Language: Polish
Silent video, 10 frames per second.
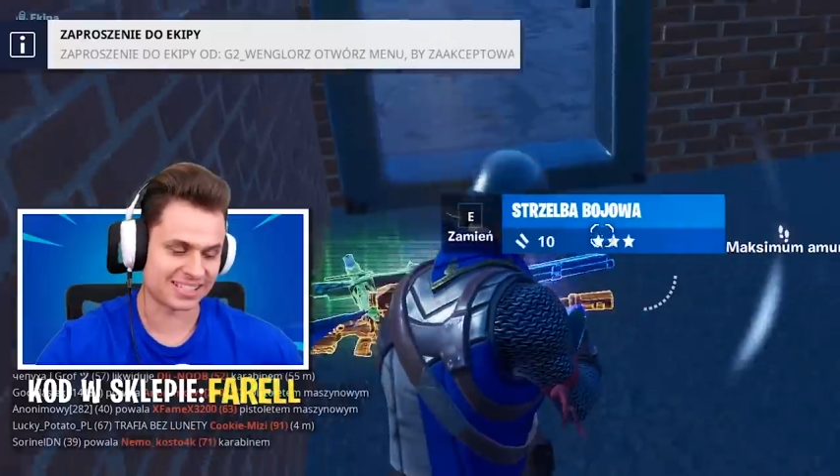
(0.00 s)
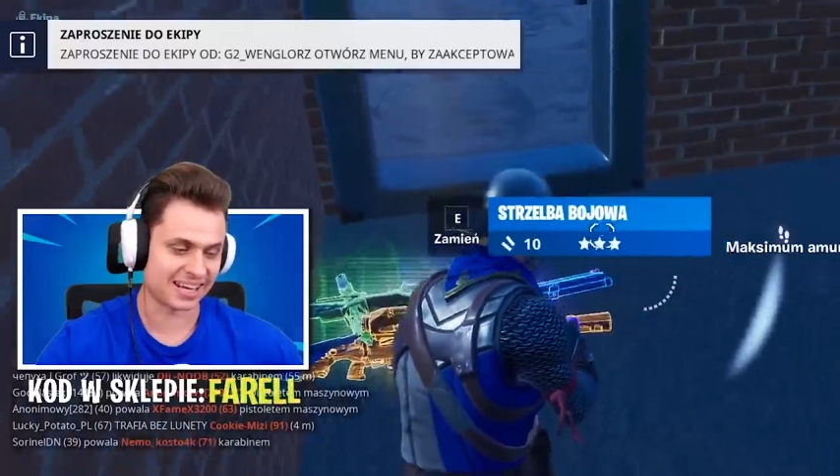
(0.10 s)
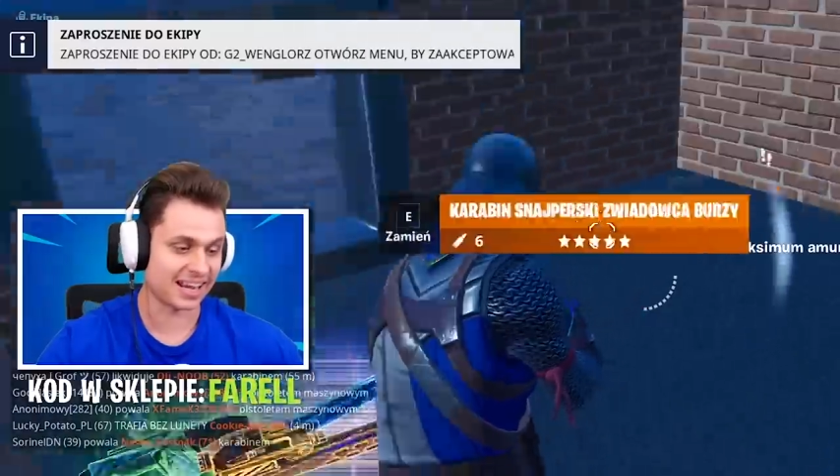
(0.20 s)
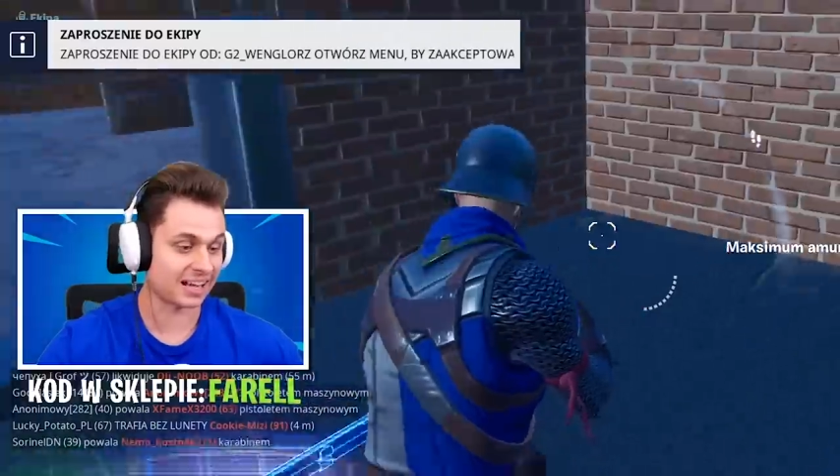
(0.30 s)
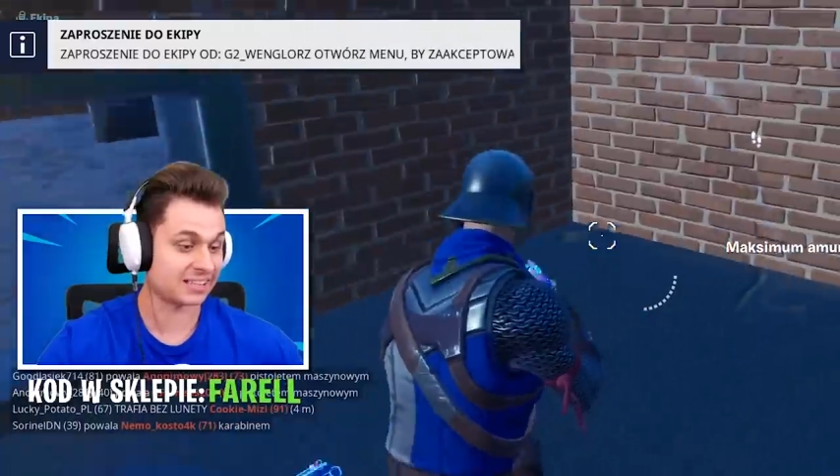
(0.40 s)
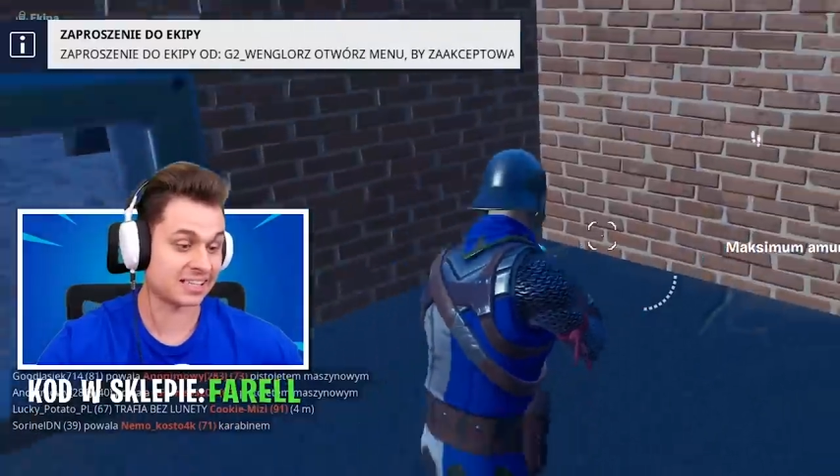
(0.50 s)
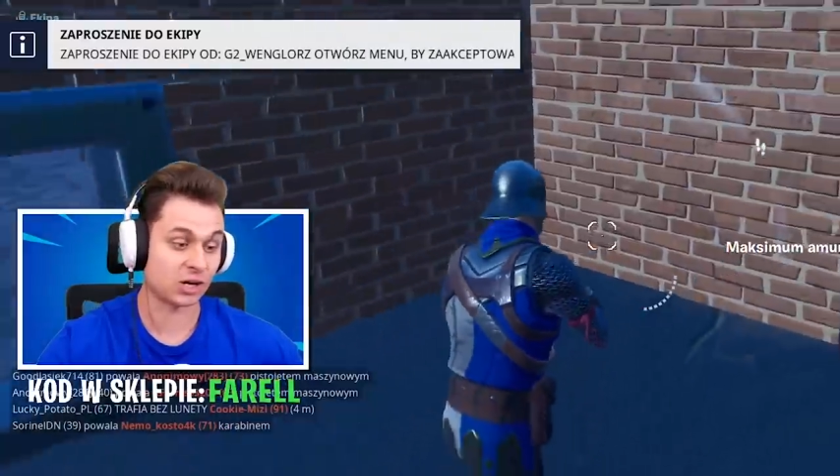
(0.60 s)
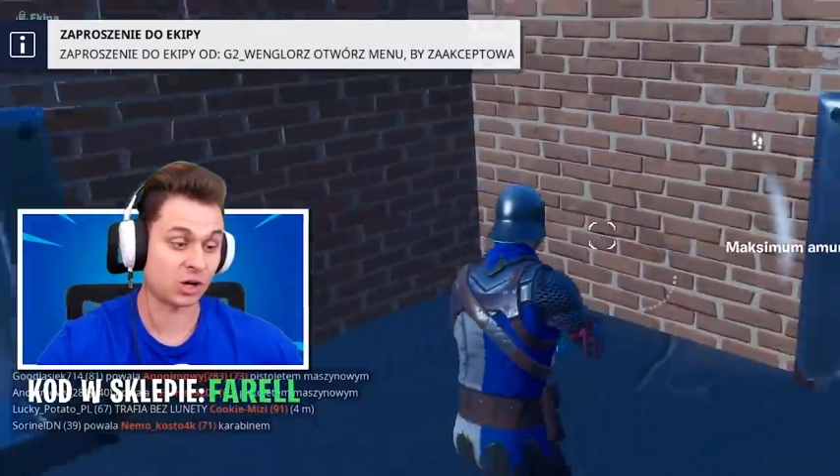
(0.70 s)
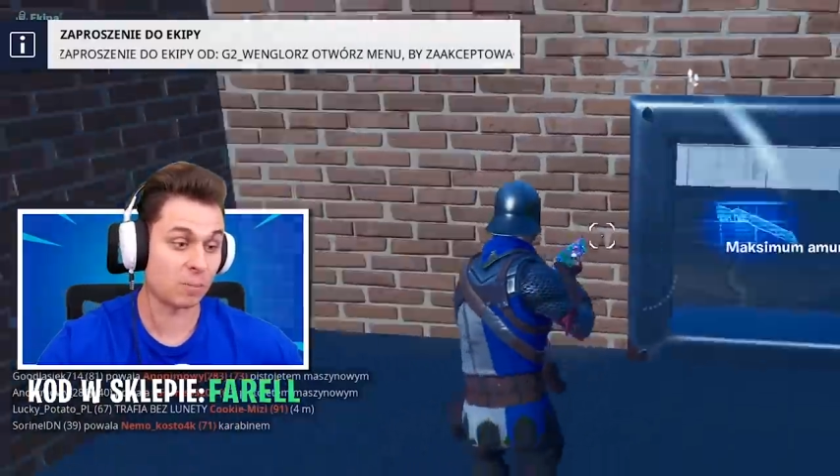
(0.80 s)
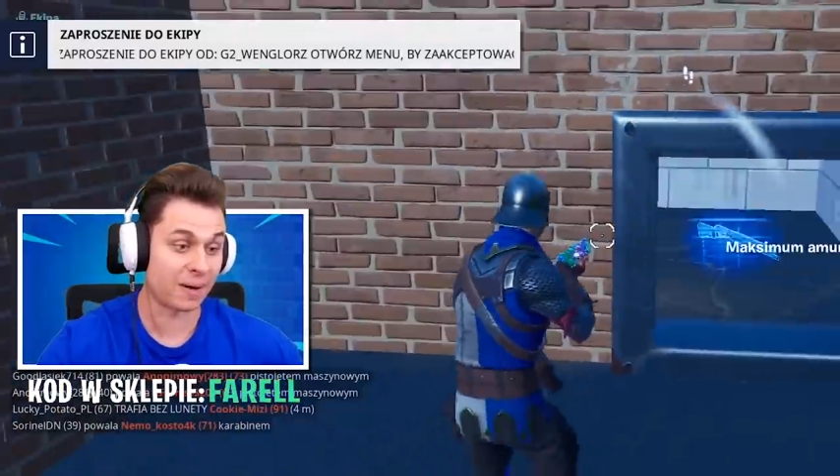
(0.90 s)
jak tego
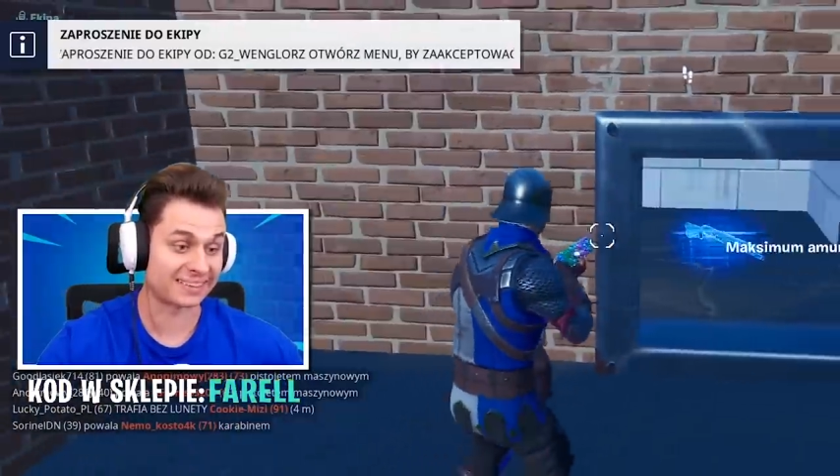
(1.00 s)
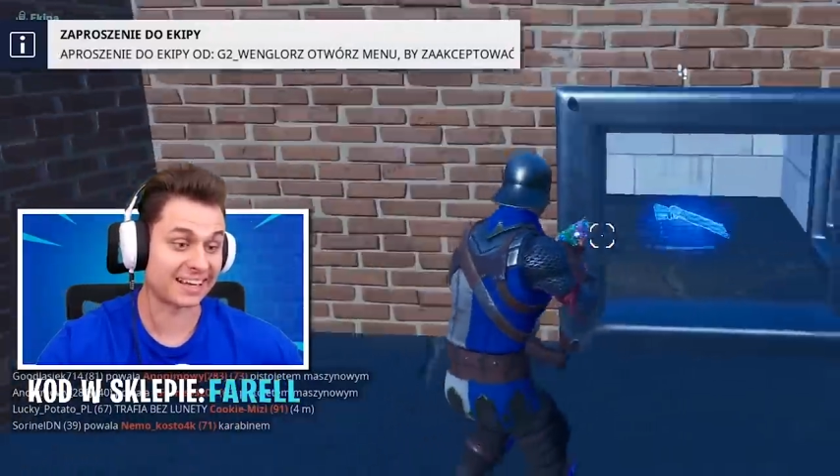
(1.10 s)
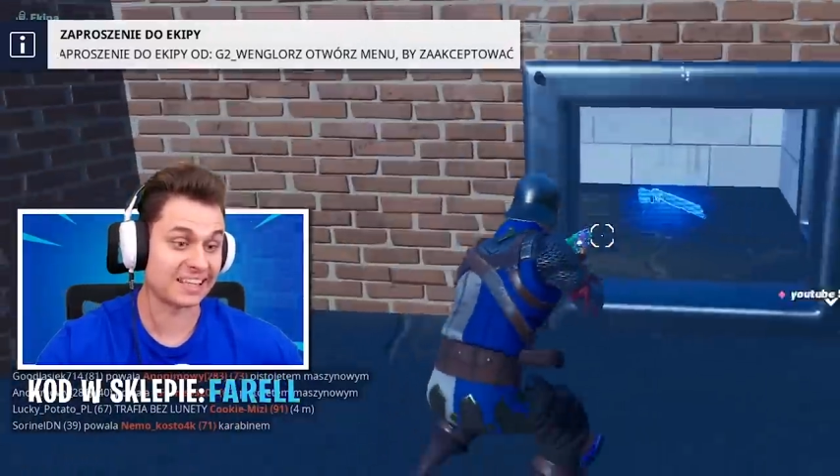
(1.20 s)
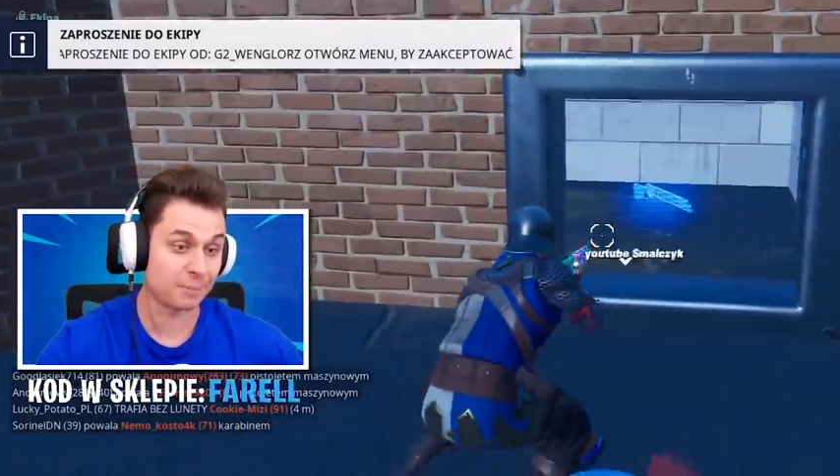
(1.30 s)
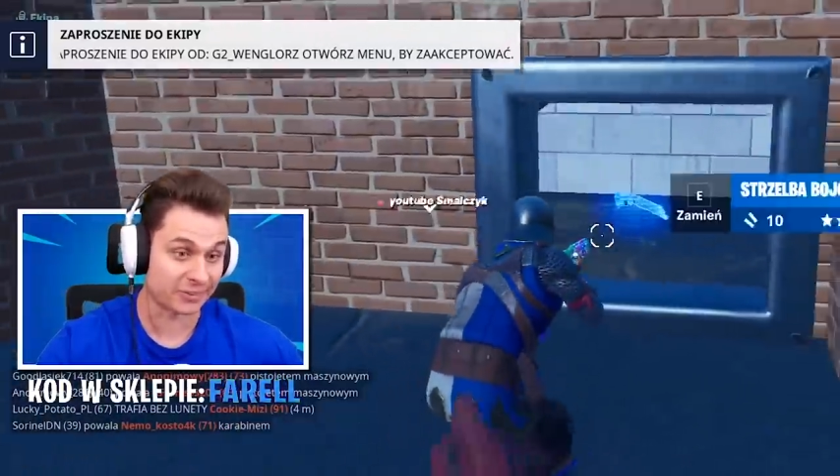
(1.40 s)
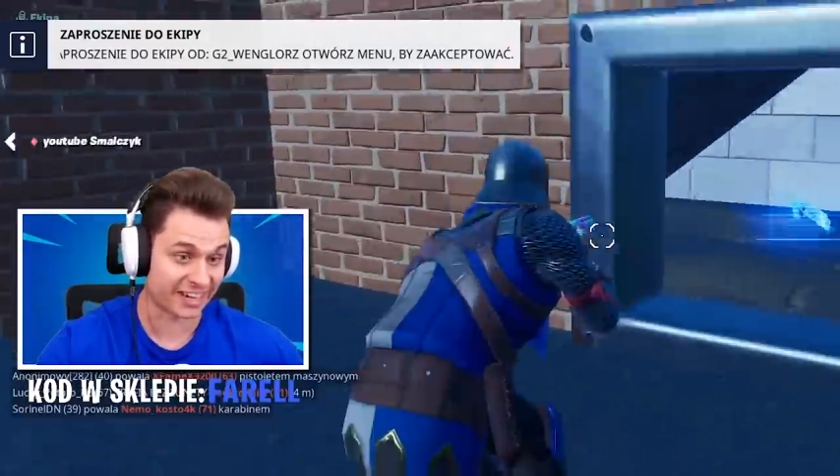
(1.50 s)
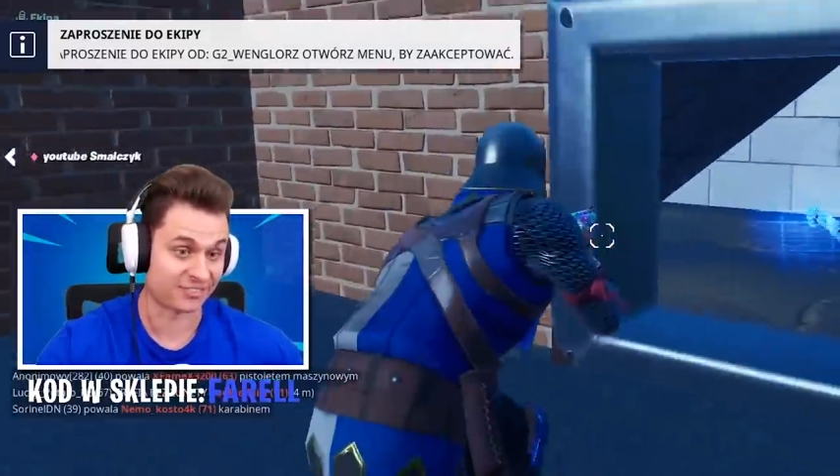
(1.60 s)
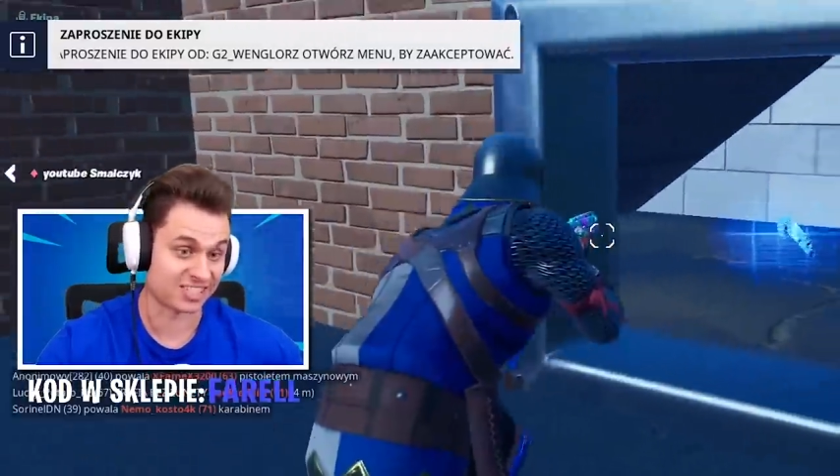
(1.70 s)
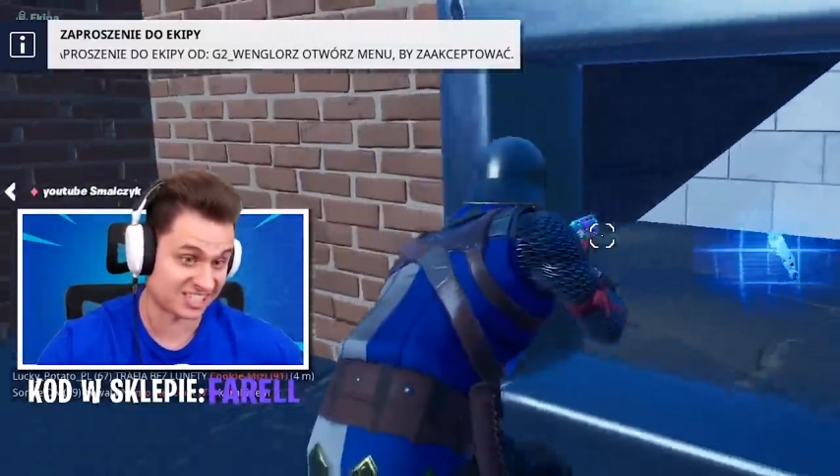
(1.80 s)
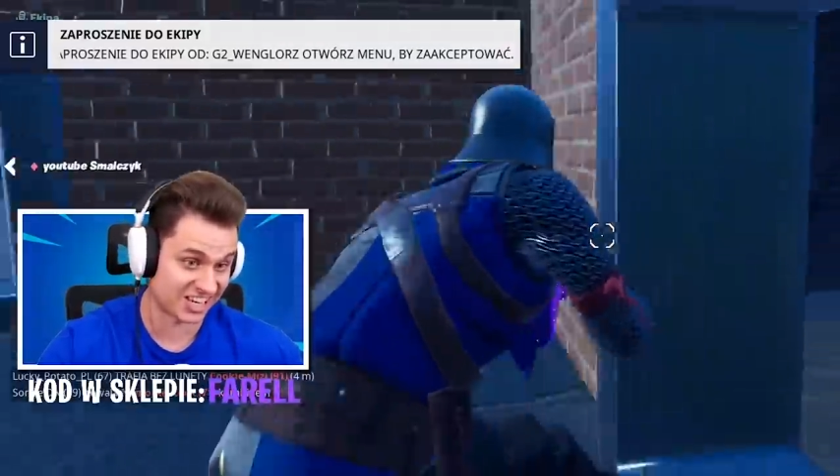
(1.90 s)
kombata nie
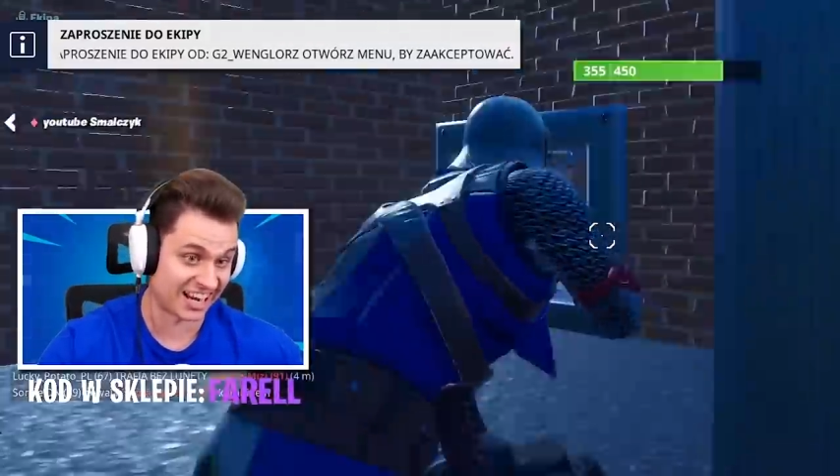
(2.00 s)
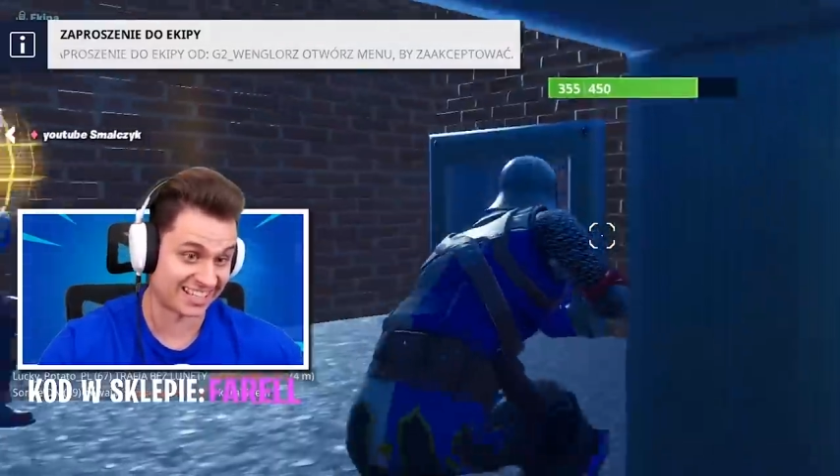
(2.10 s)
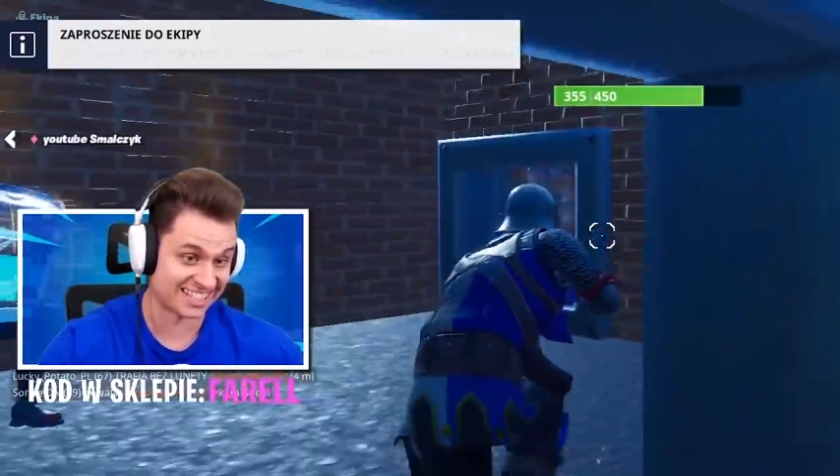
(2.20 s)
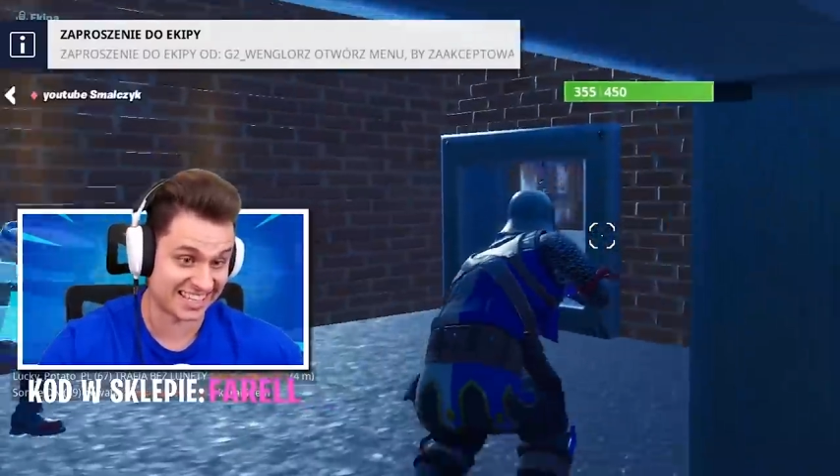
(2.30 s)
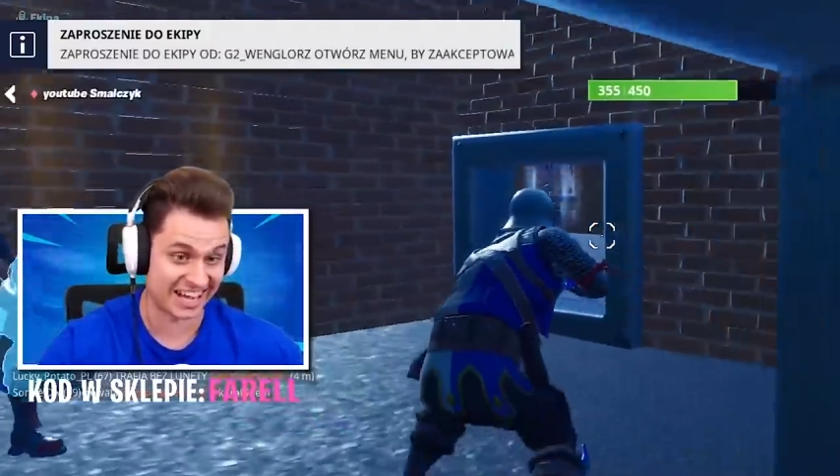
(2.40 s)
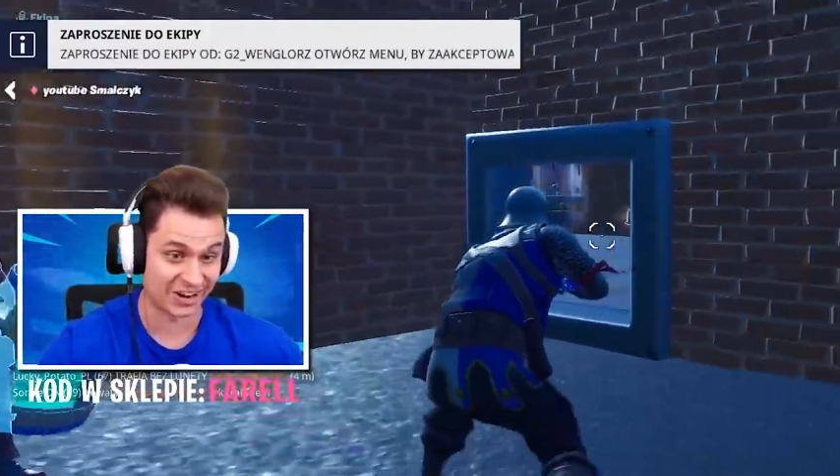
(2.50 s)
potrafię strzelać, serio!